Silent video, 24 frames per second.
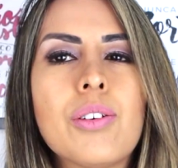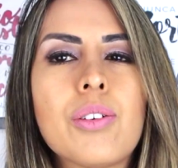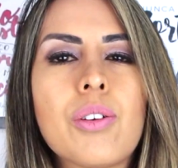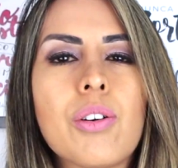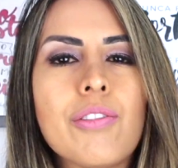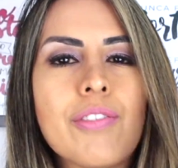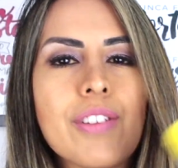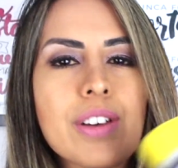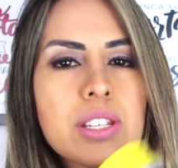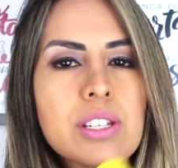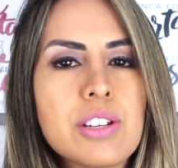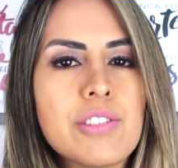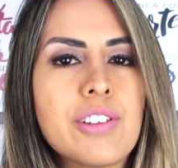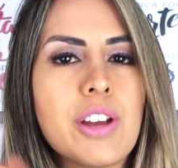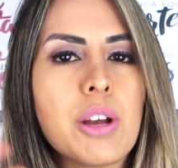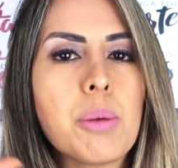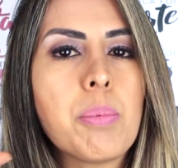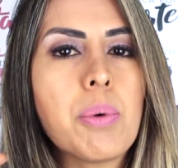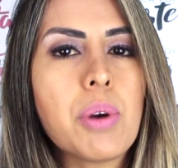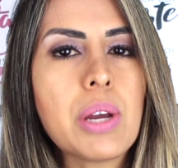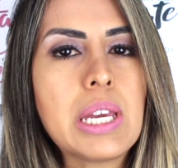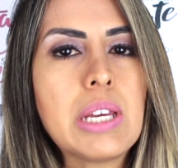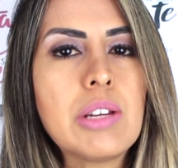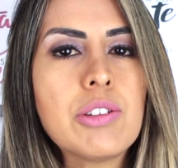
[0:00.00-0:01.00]
eu confesso que eu tenho
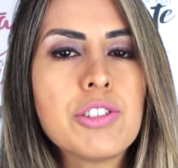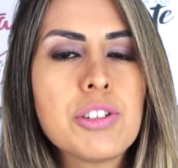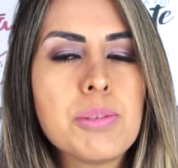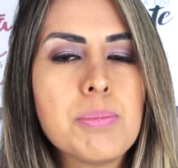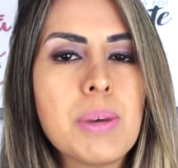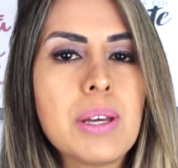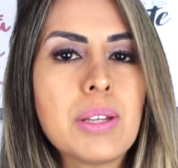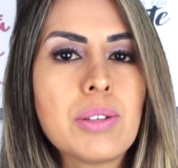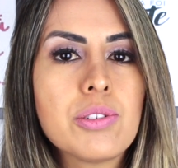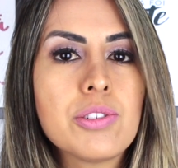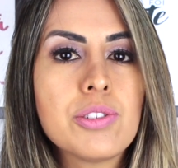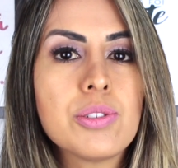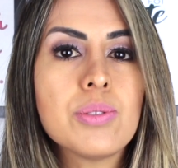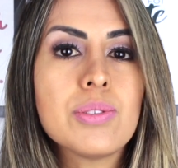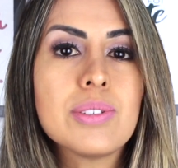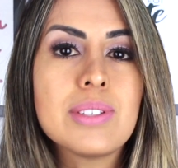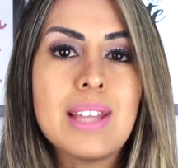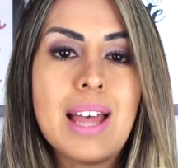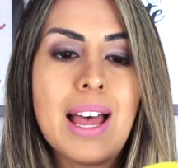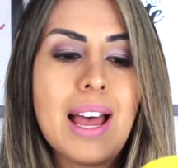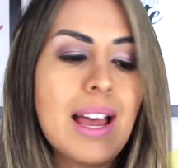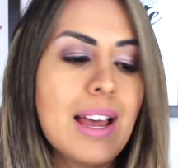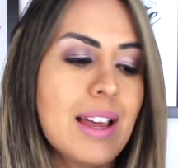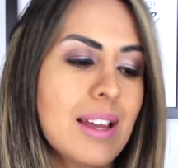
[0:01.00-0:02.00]
um pouquinho de medo de
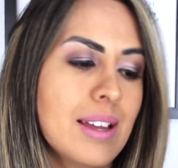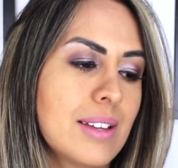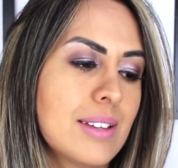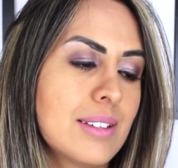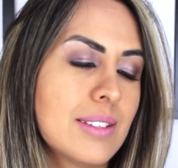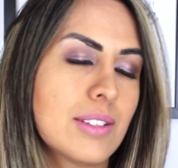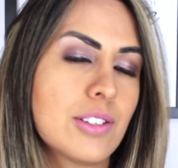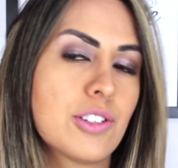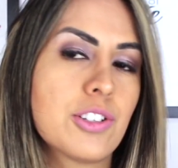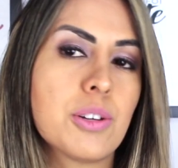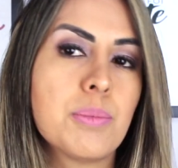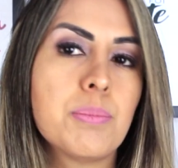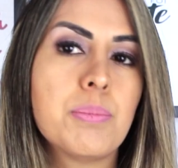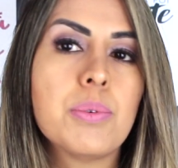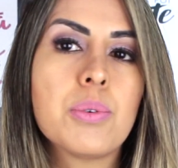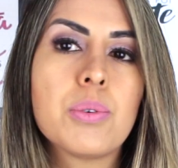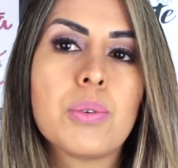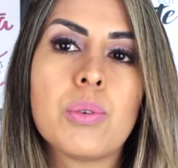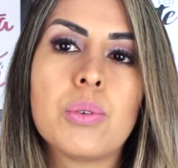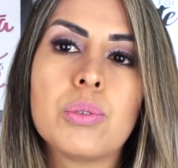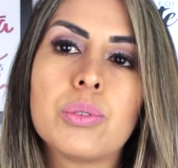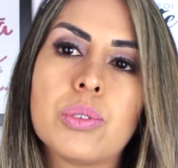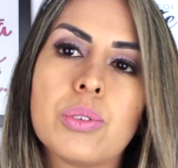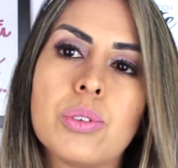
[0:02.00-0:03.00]
usar esse shampoo
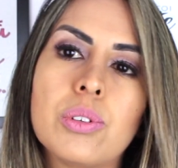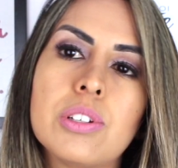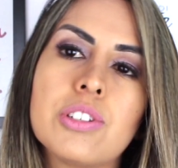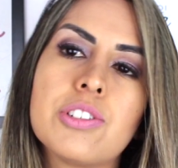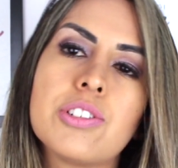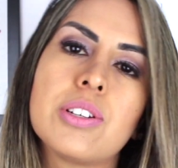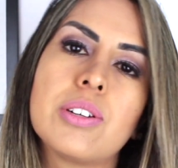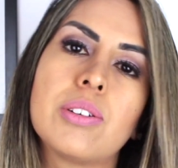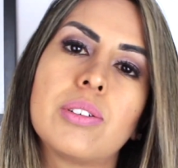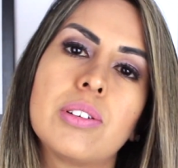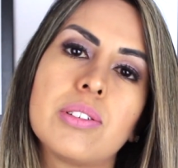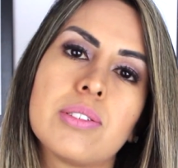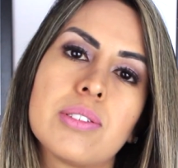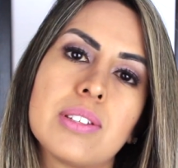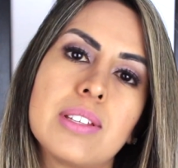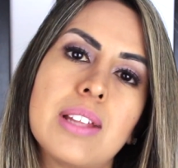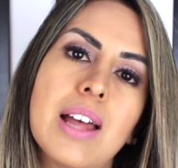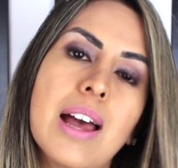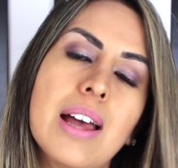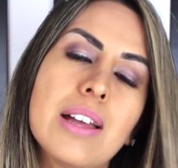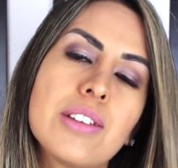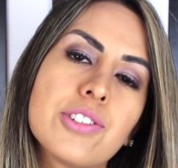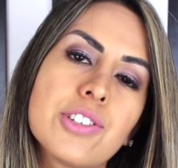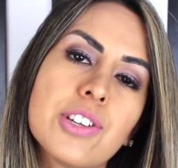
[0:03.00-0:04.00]
controle de
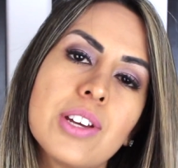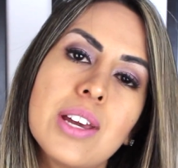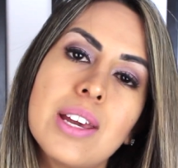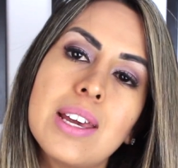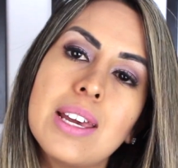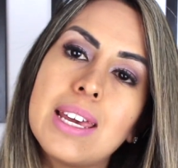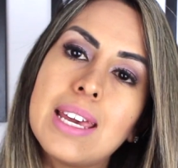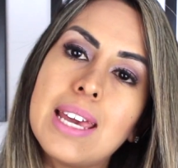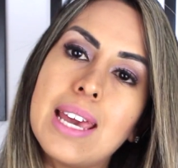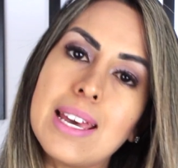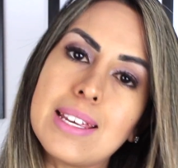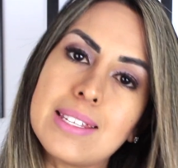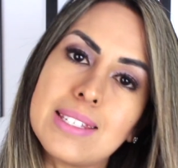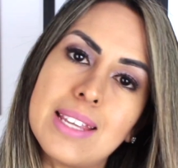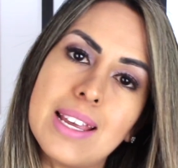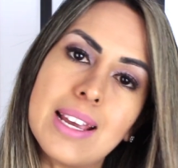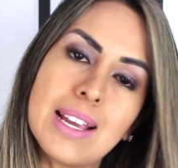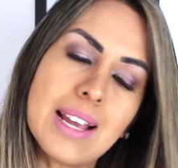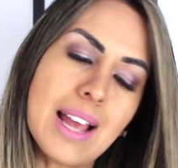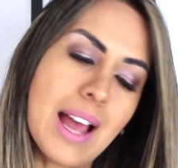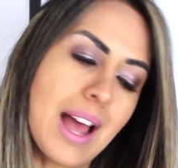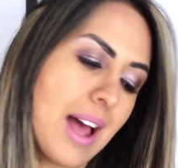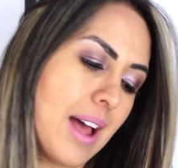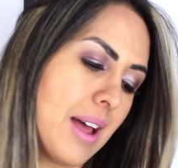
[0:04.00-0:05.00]
oleosidade e
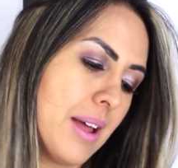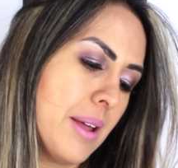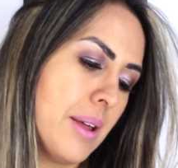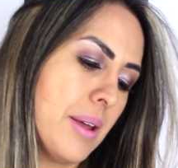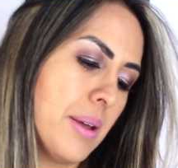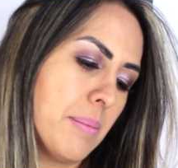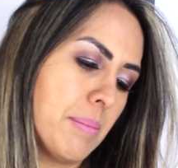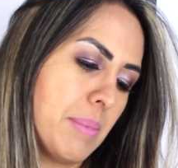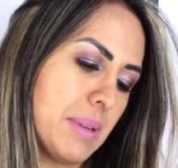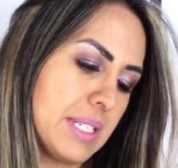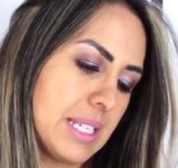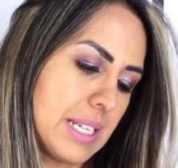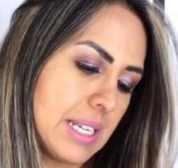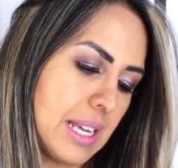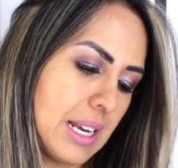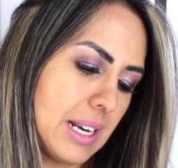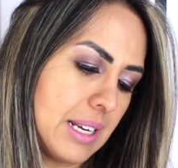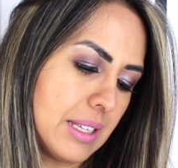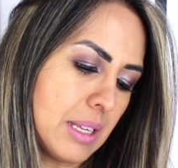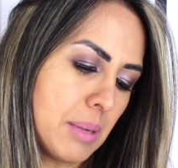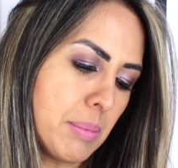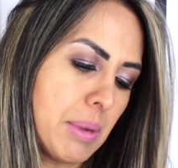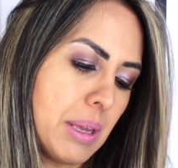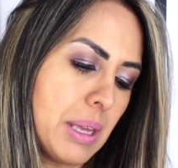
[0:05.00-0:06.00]
ressecar. Mas aqui
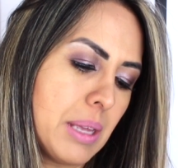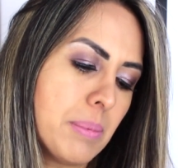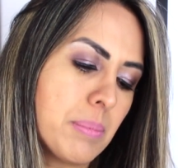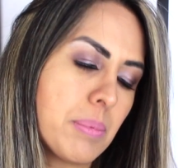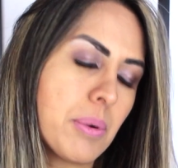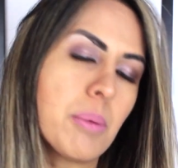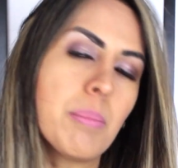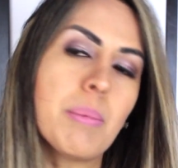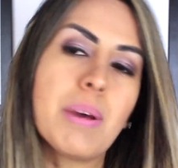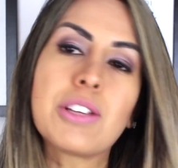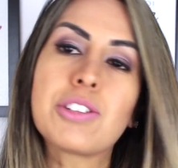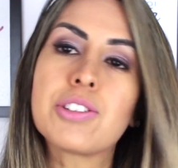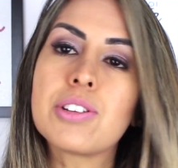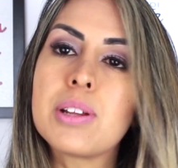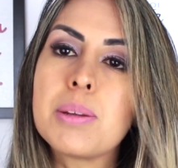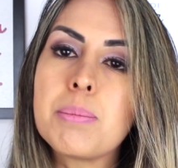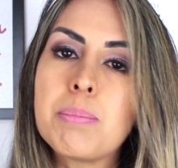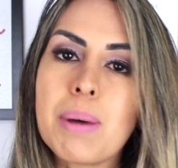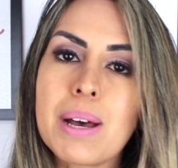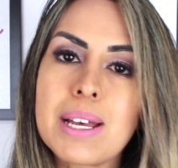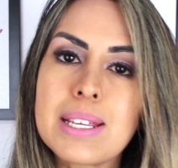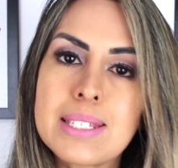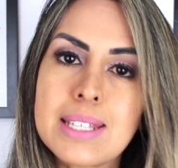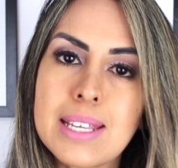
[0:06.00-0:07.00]
ele também promete
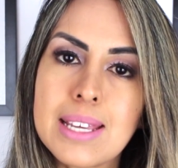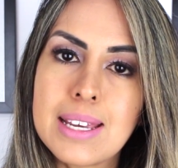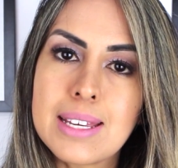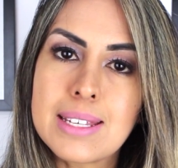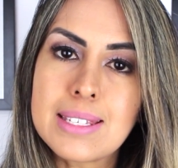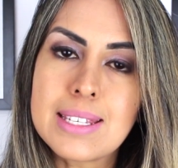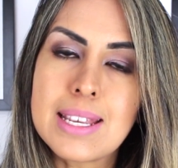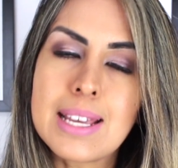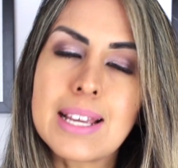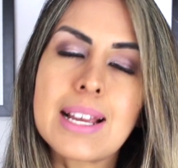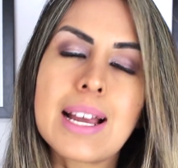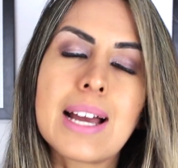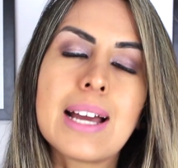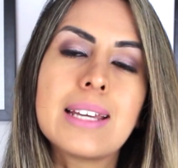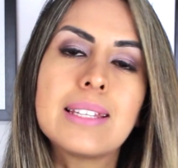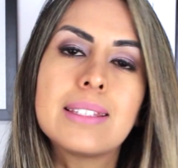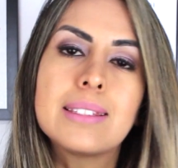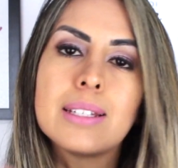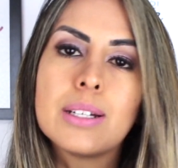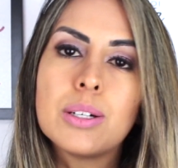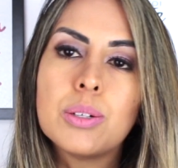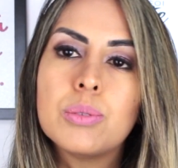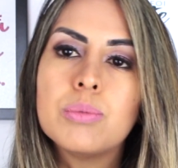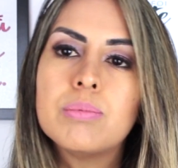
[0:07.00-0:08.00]
limpar sem ressecar,
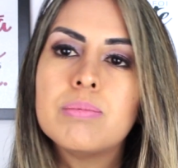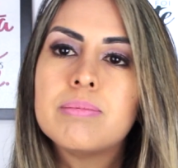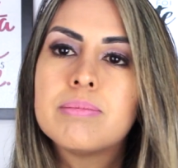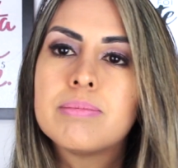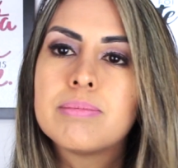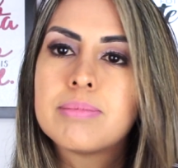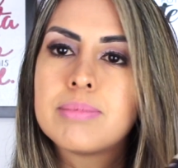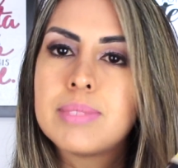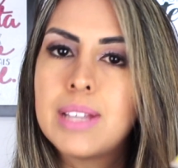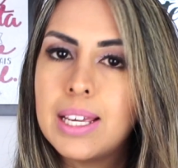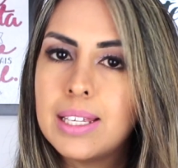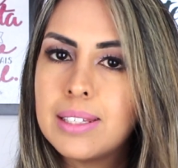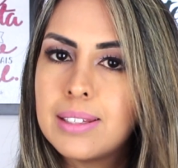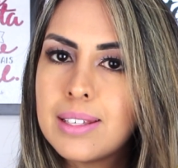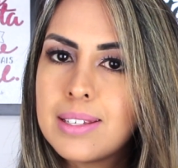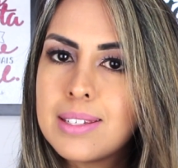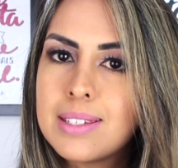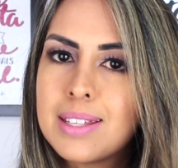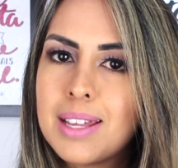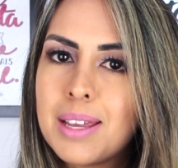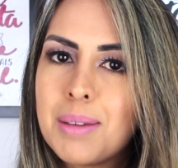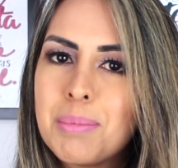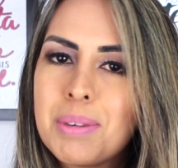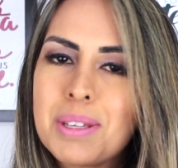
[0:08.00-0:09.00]
então, né,
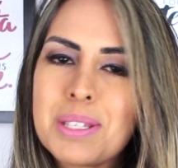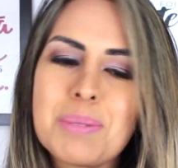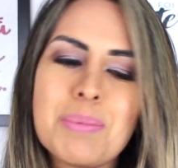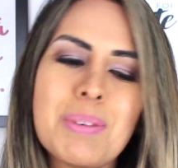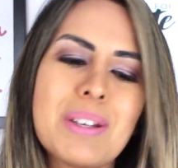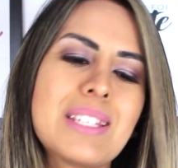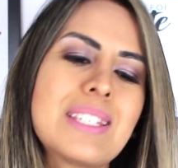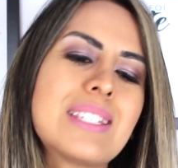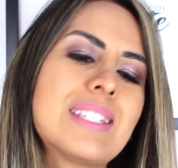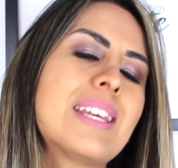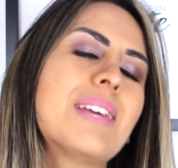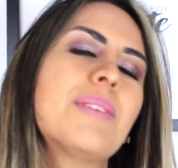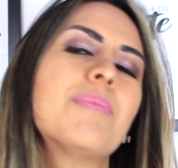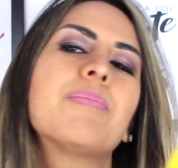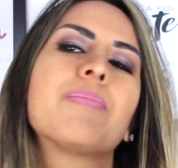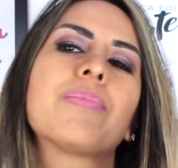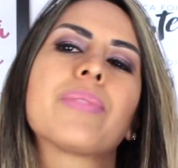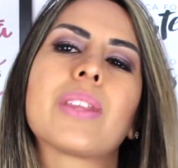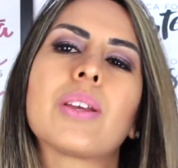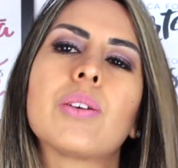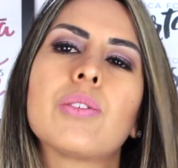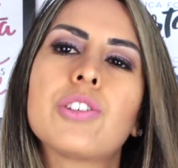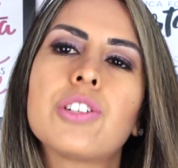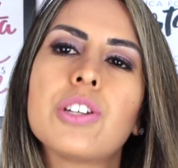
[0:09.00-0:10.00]
testei mesmo assim.
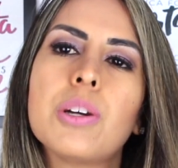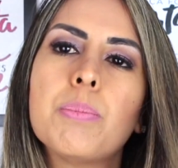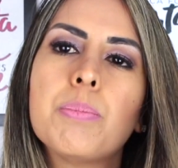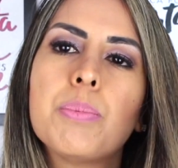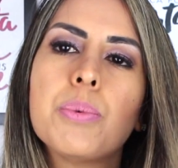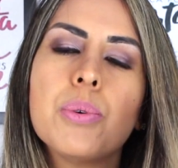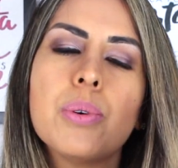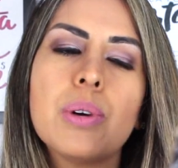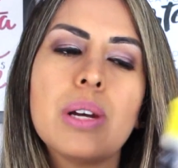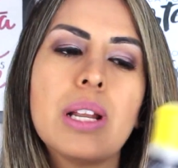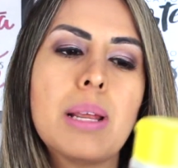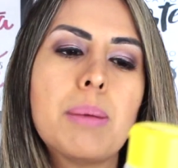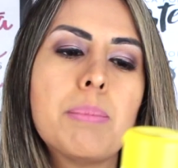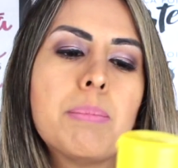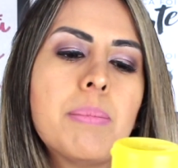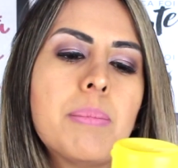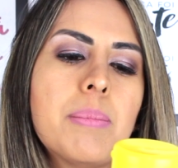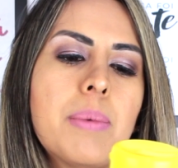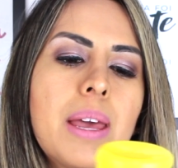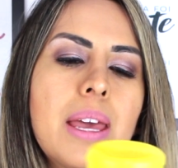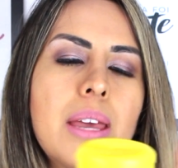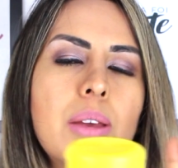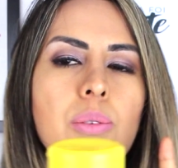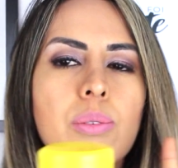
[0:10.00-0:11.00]
O shampoo ele é
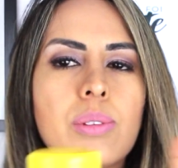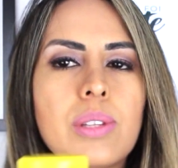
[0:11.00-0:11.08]
meio